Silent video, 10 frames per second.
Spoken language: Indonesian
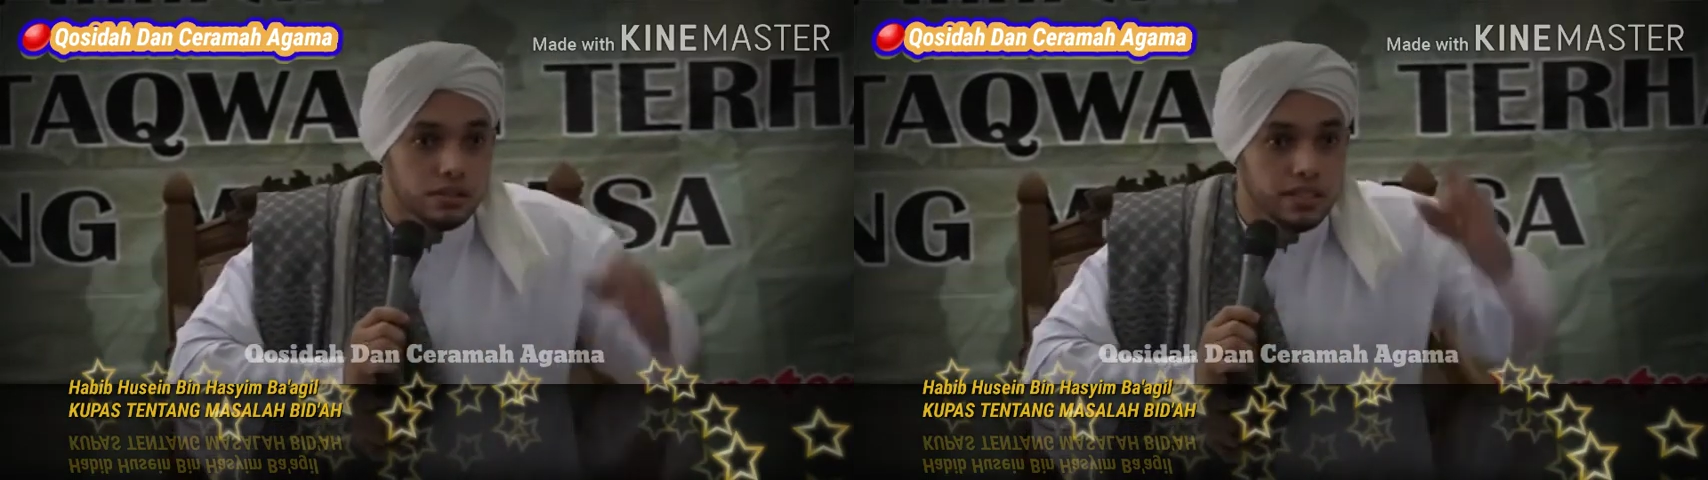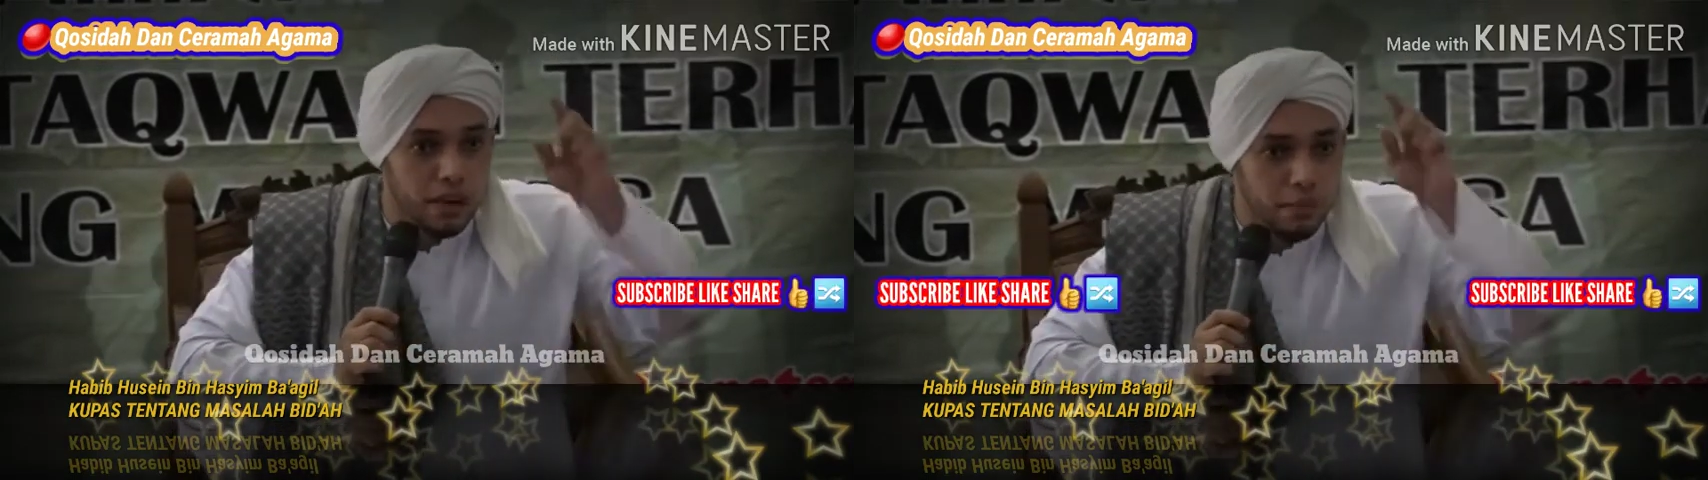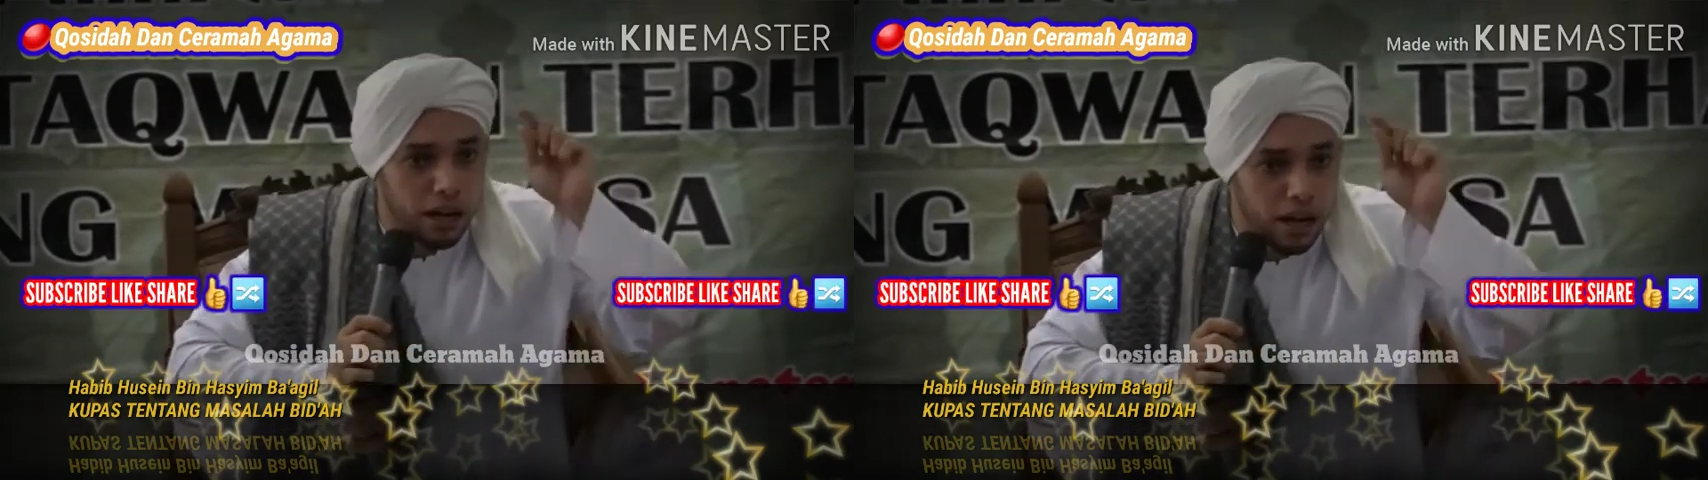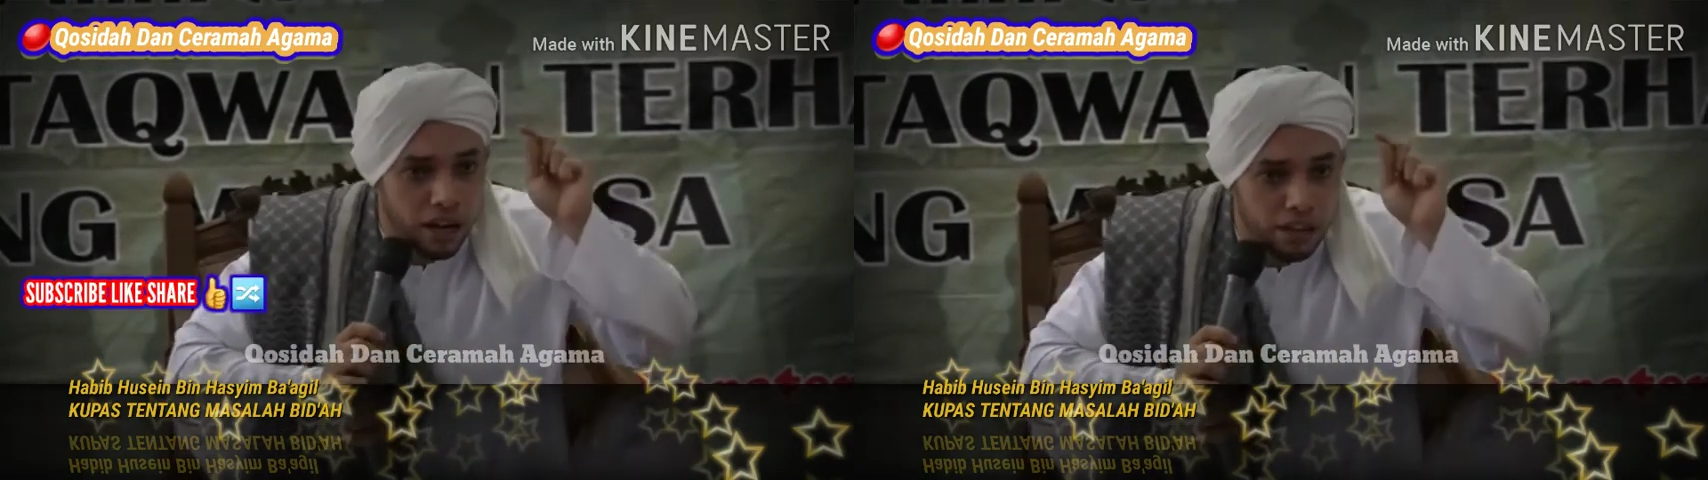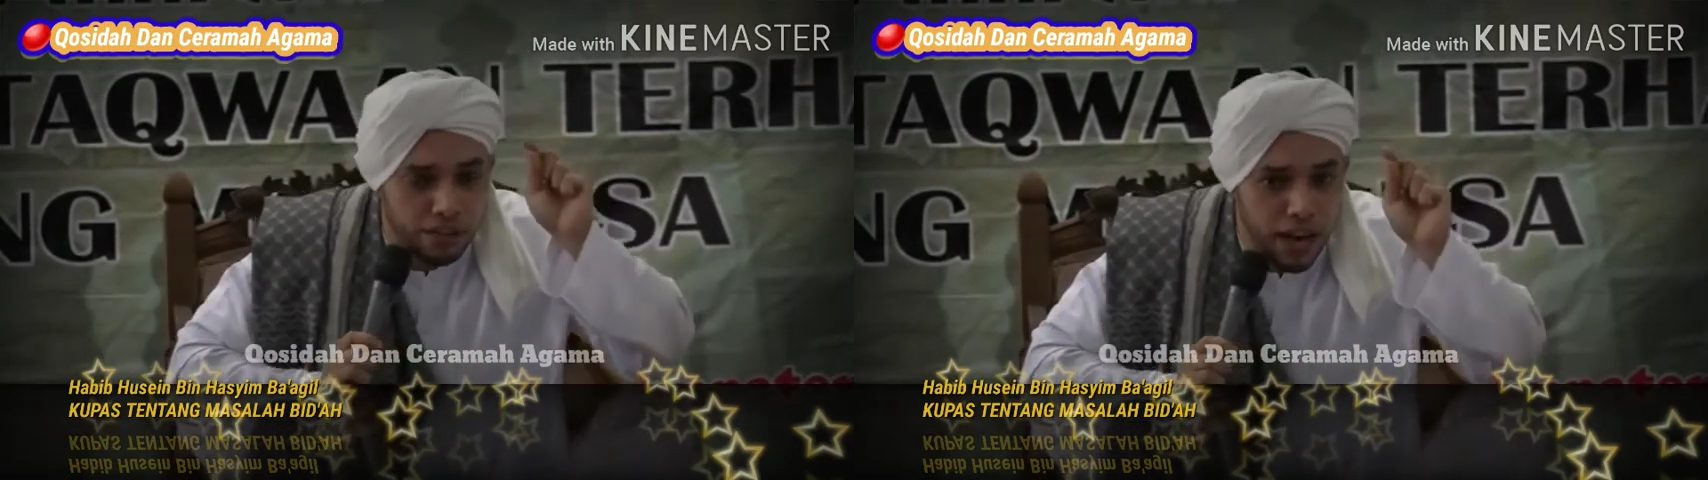Zaman
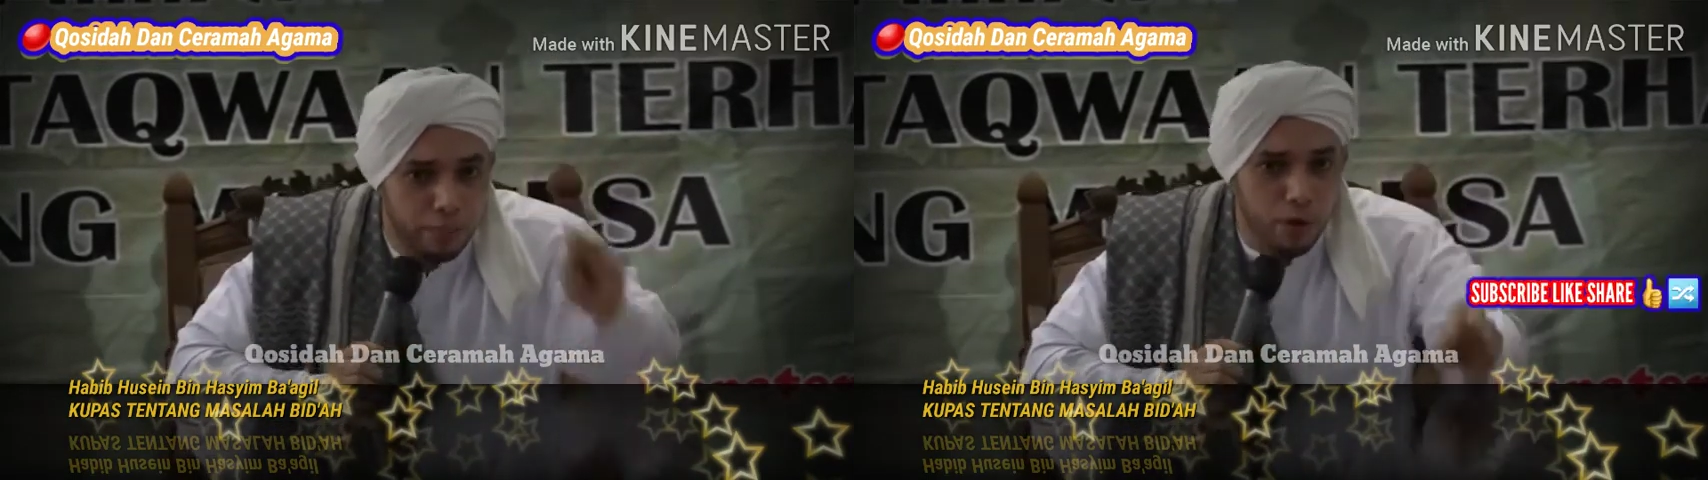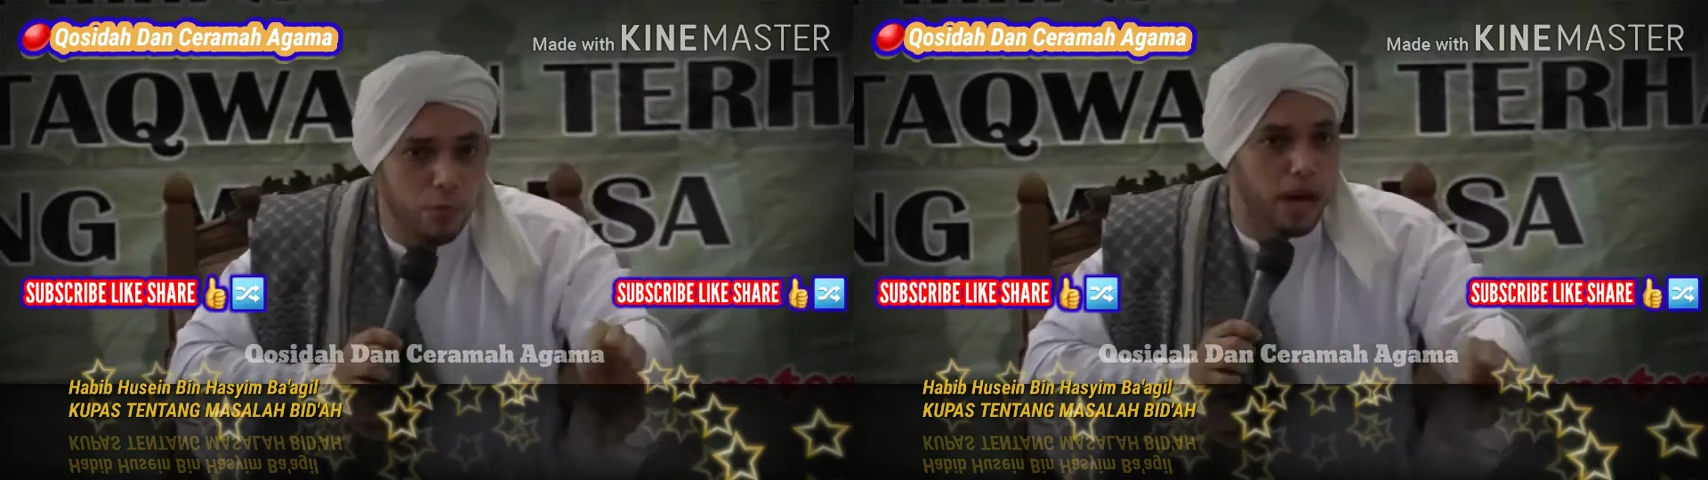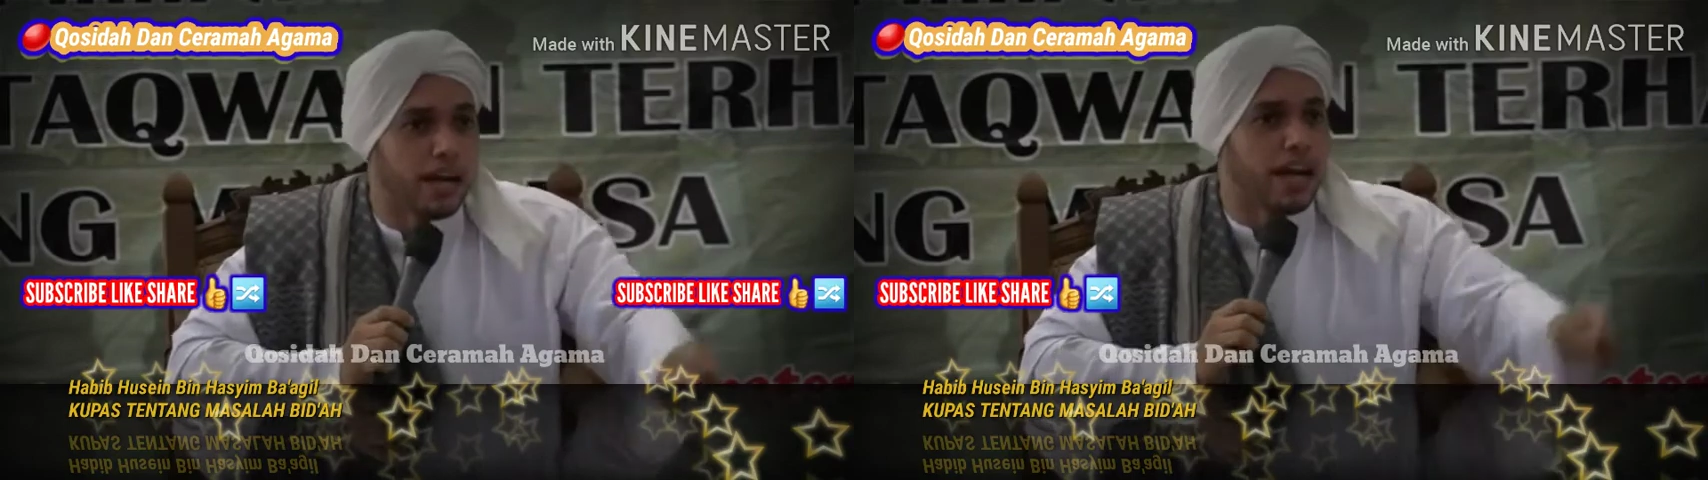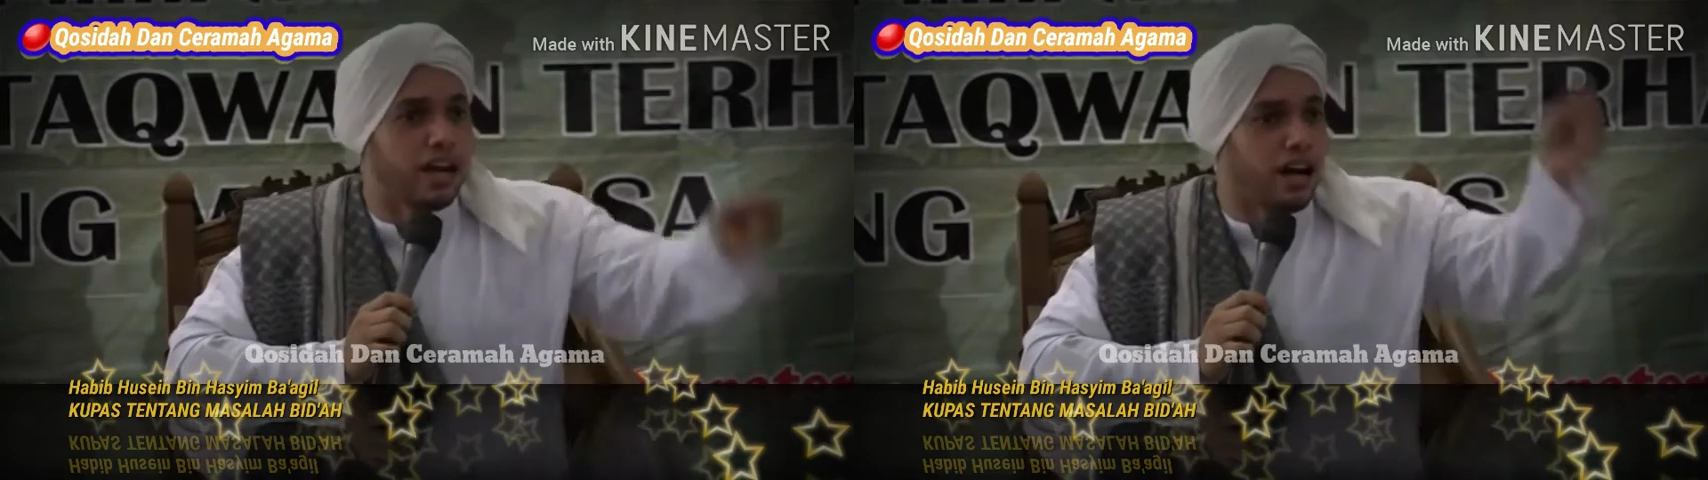Khalifah Abu Bakar,